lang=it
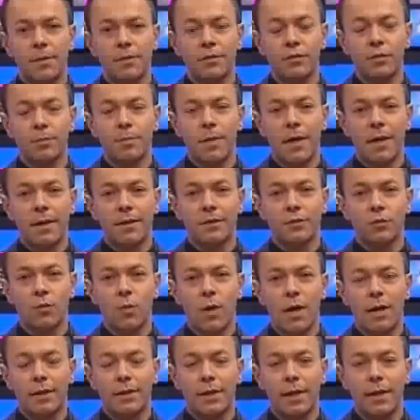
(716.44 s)
principali
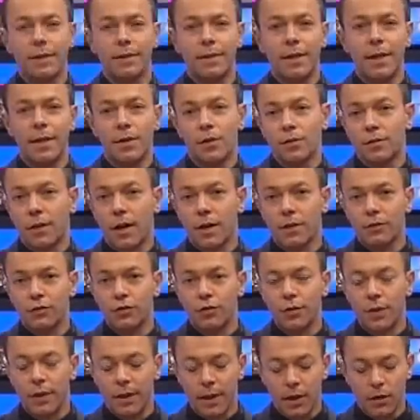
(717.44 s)
squadre della nostra
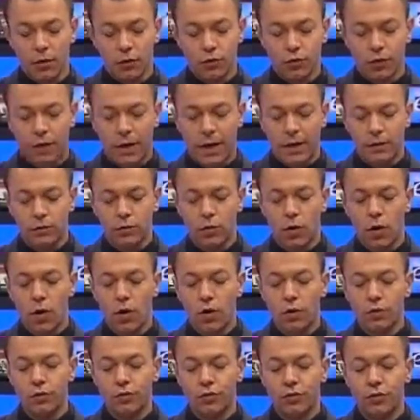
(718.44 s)
regione che hanno giocato
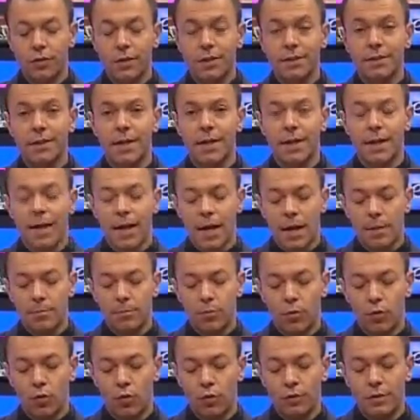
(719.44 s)
oggi in Serie A
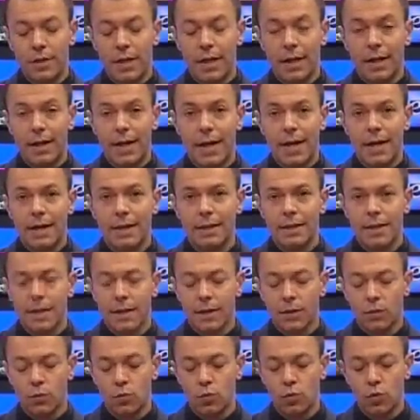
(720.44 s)

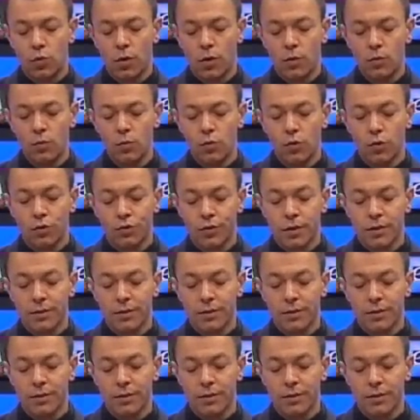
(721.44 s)
Bologna-Cagliari 1-1,